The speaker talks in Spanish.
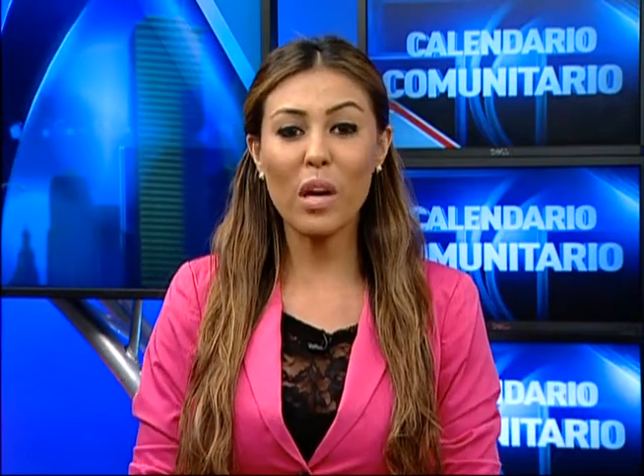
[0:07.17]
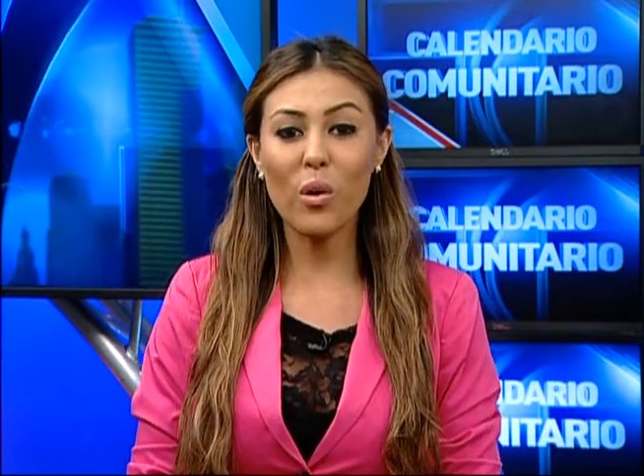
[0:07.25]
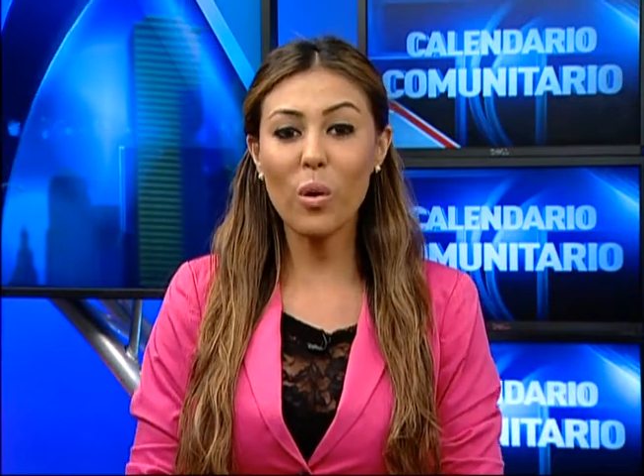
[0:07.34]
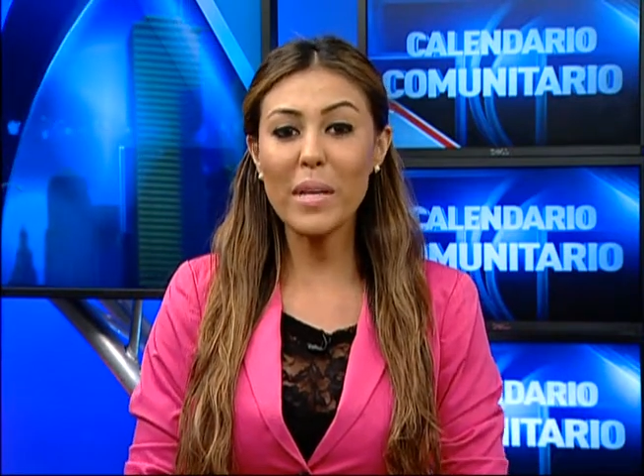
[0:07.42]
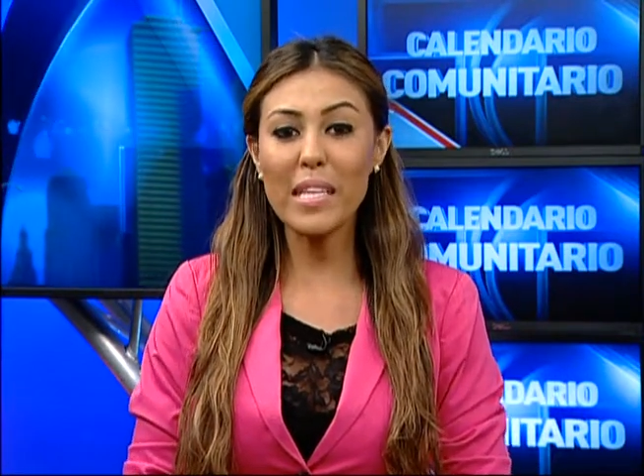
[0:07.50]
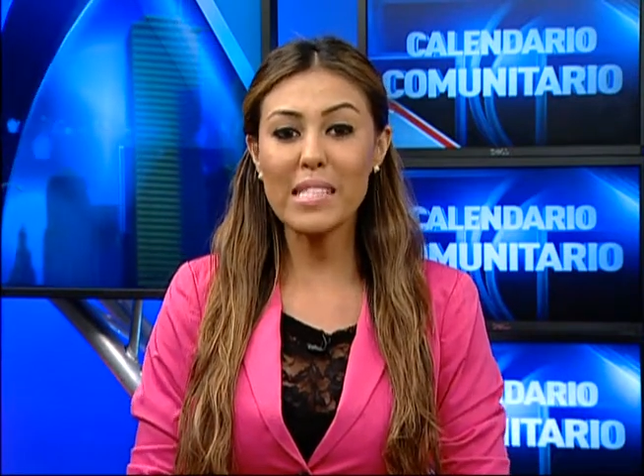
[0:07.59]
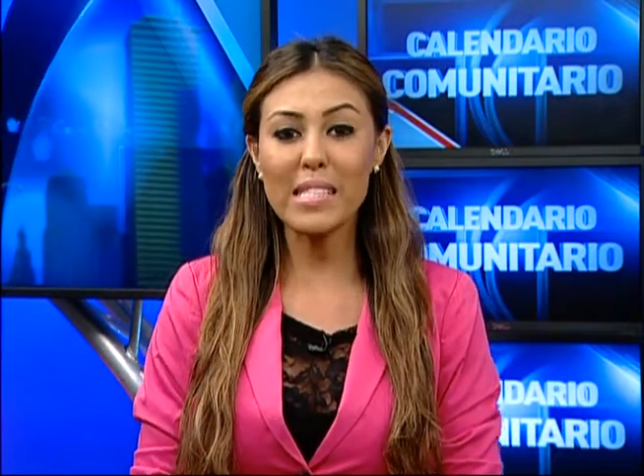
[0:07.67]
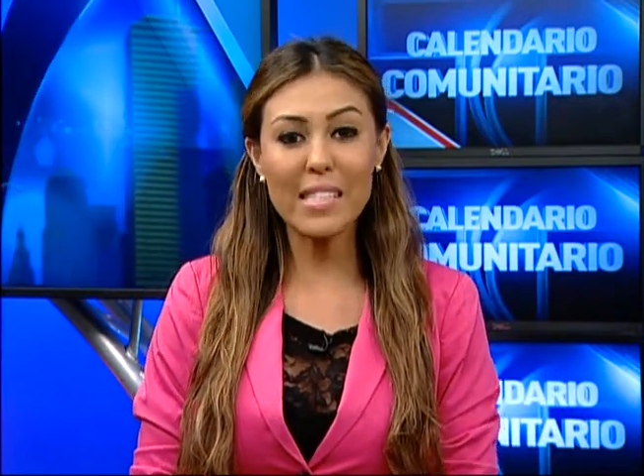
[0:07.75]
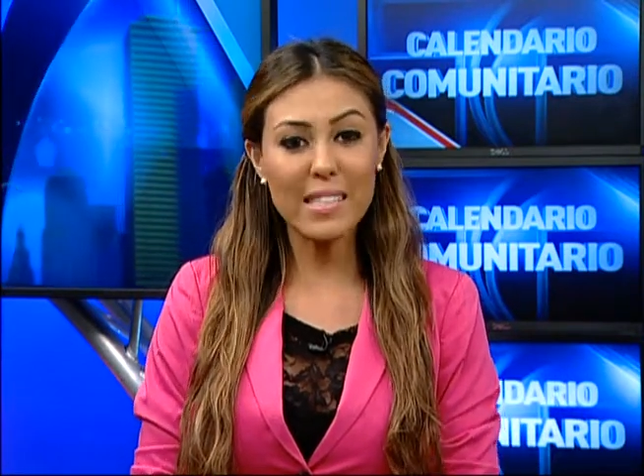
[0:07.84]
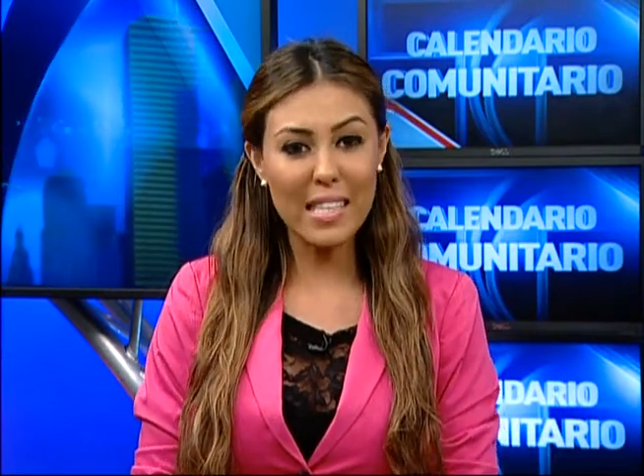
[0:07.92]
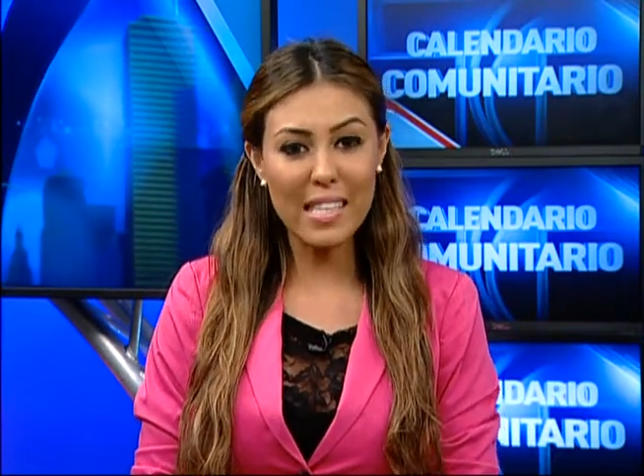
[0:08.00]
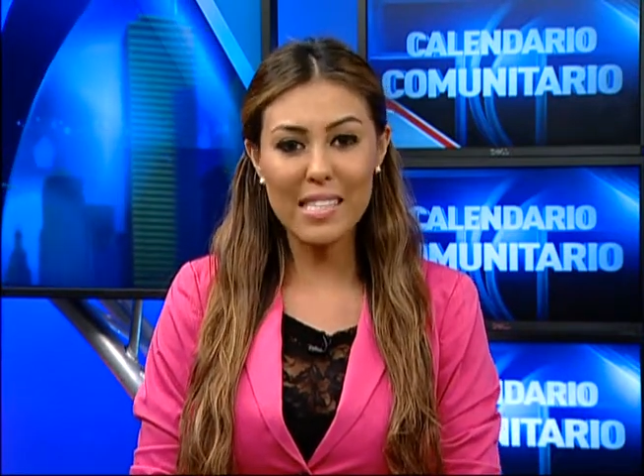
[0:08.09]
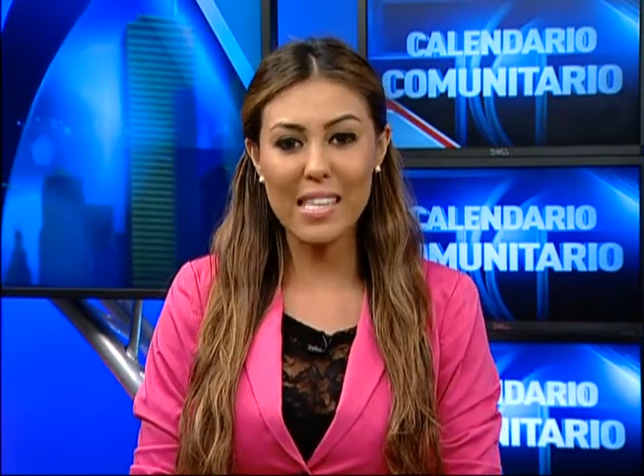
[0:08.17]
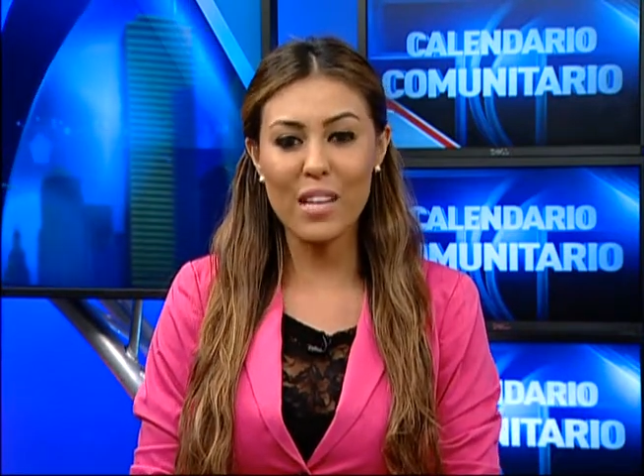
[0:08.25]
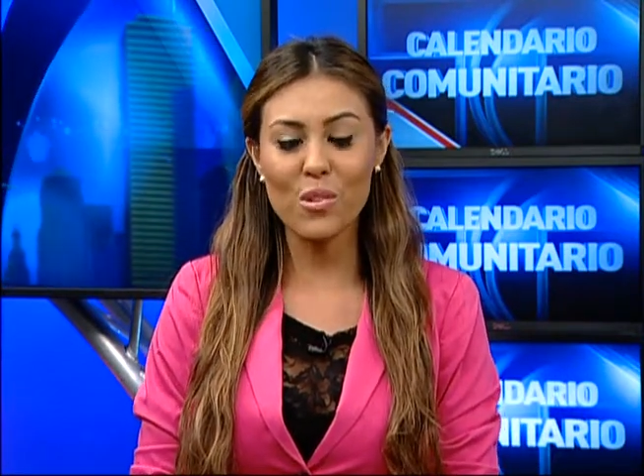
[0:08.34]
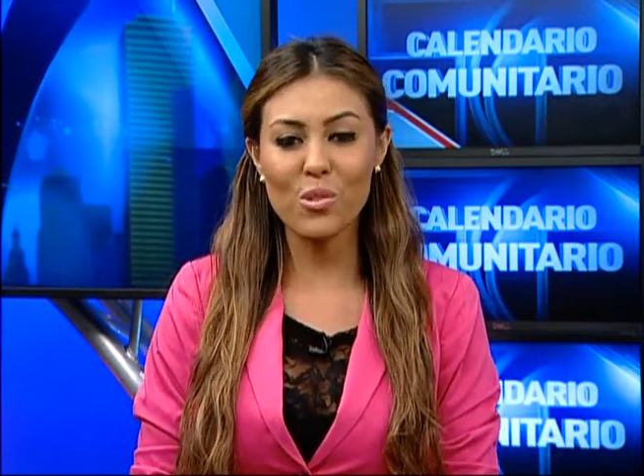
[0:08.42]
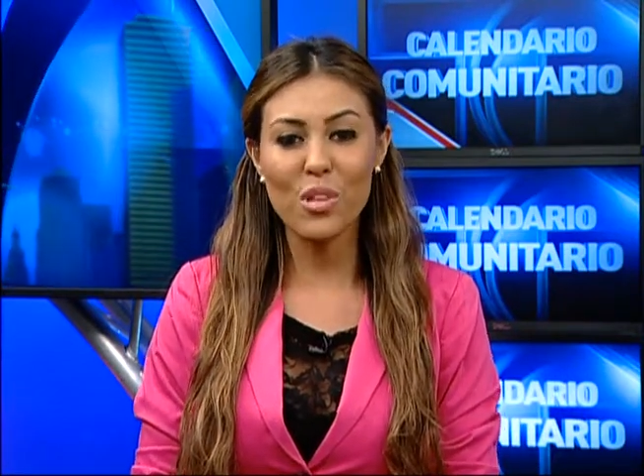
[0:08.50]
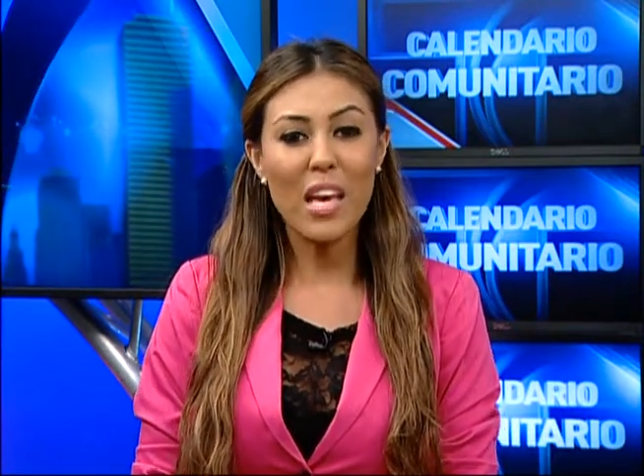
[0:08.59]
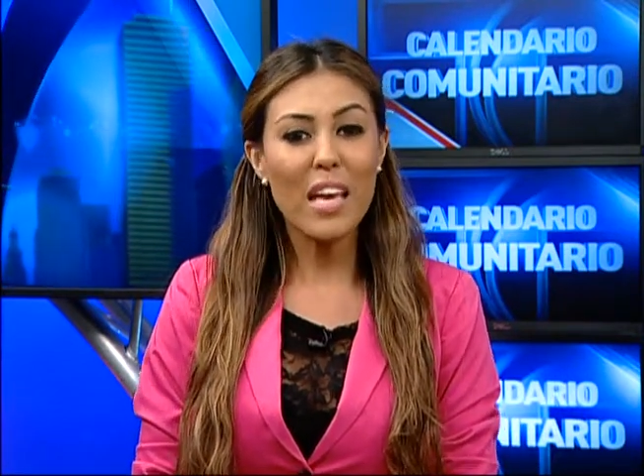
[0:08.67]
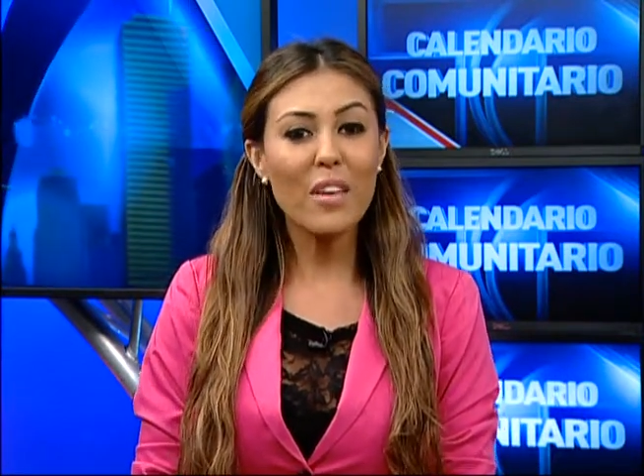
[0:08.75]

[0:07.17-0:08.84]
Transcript: a jóvenes interesados